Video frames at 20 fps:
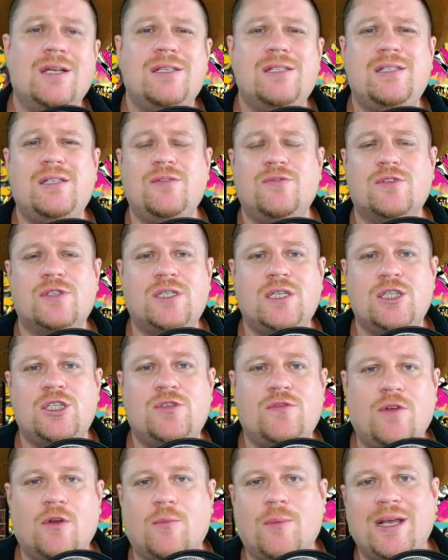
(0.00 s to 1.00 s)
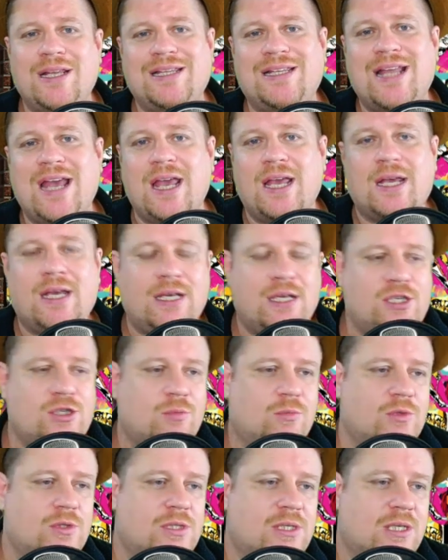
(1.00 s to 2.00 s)
Se você tiver uma ideia aí
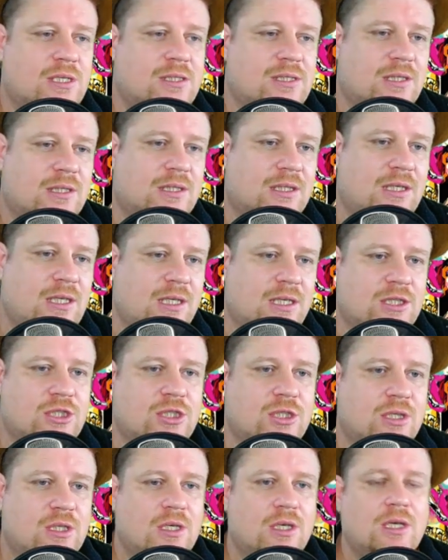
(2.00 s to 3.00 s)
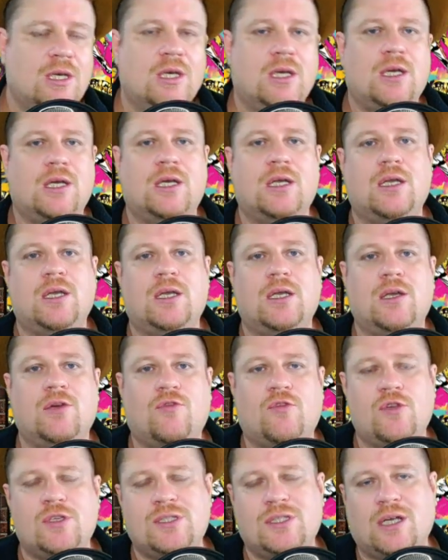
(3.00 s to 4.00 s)
de música sertaneja, uh,
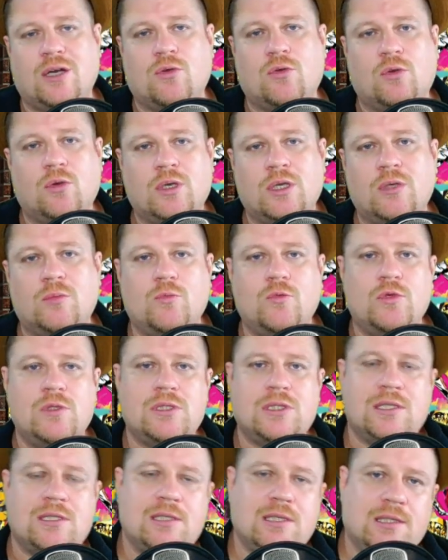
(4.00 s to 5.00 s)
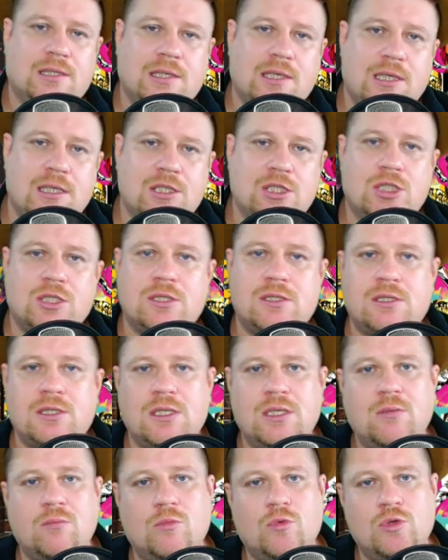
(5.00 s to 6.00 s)
eu vou estar colocando músicas sertanejas
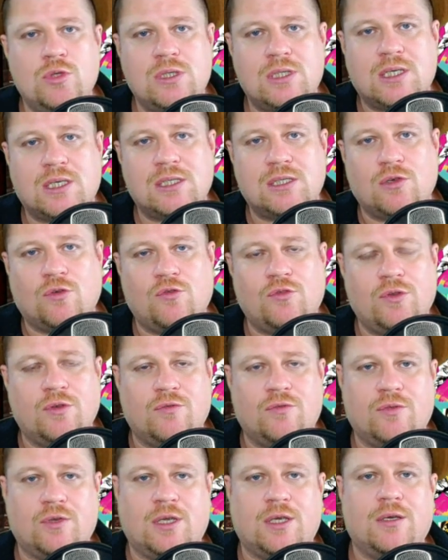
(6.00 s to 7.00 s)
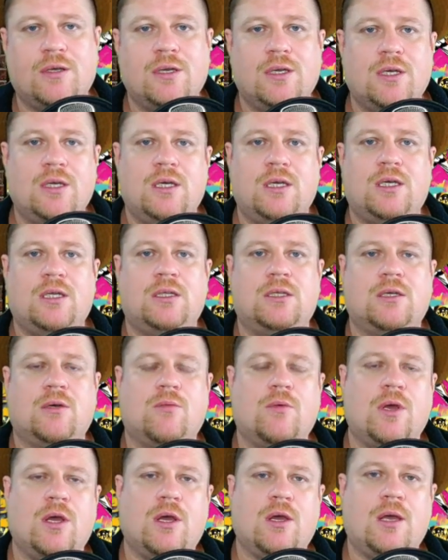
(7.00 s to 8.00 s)
e músicas ao vivo, né?
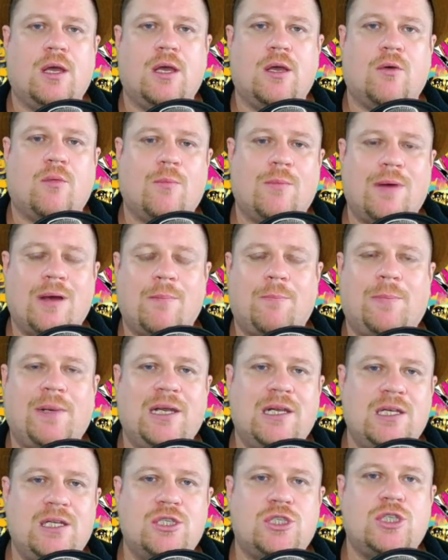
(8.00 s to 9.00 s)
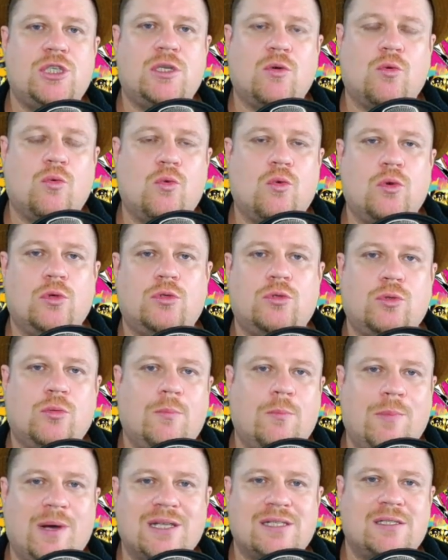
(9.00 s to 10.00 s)
Então é, é, uma playlist que eu curto
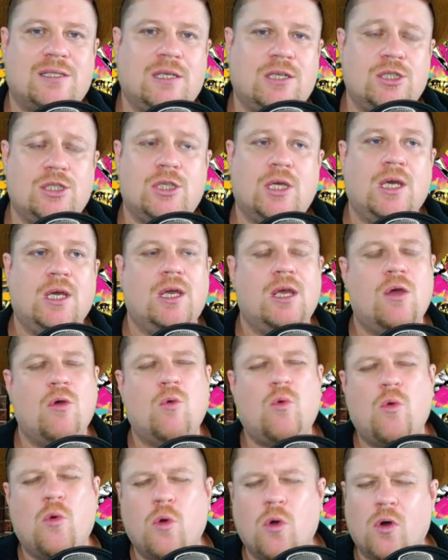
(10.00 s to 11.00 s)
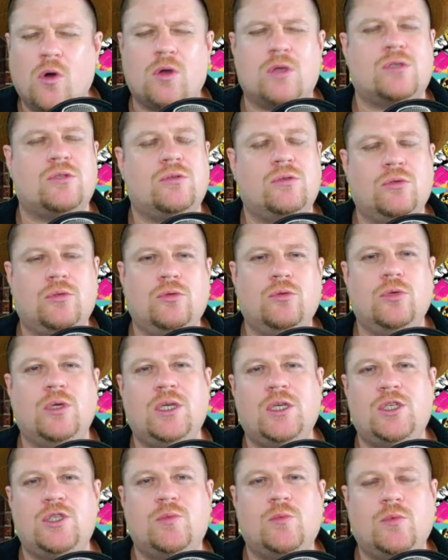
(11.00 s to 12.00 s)
bastante. Eu gosto do
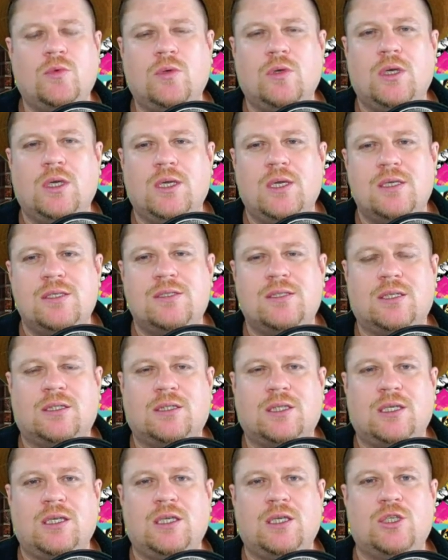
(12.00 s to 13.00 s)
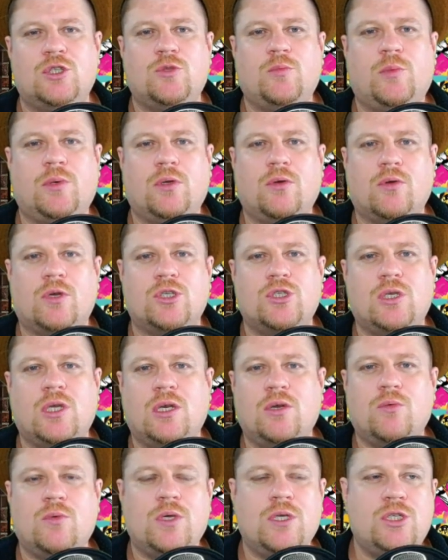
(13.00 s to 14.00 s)
ritmo sertanejo porque eu acho que
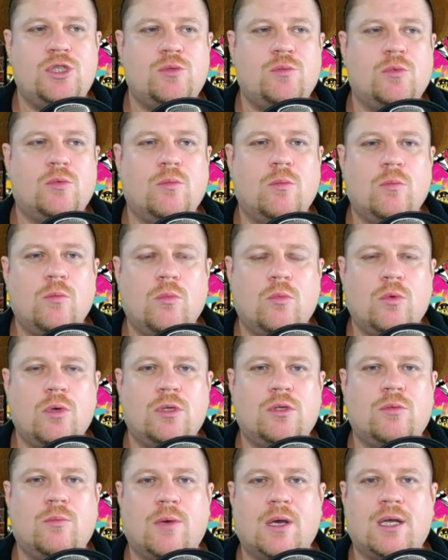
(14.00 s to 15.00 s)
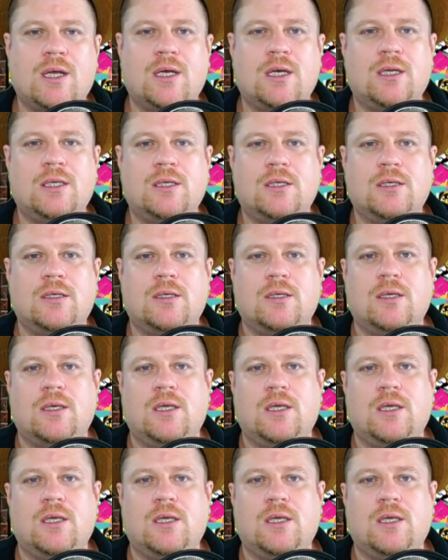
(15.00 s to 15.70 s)
ele é um ritmo muito bacana.